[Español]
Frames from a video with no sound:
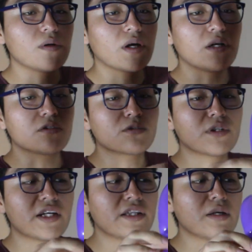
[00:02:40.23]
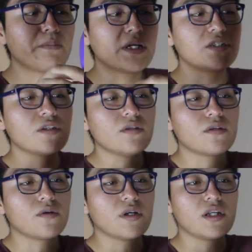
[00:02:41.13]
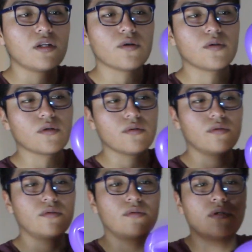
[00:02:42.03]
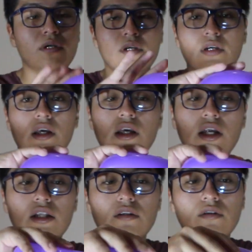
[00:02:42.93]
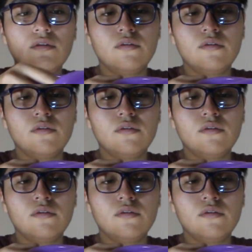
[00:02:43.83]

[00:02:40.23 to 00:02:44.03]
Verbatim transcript: lo que hago es juntar este espacio con este otro, girando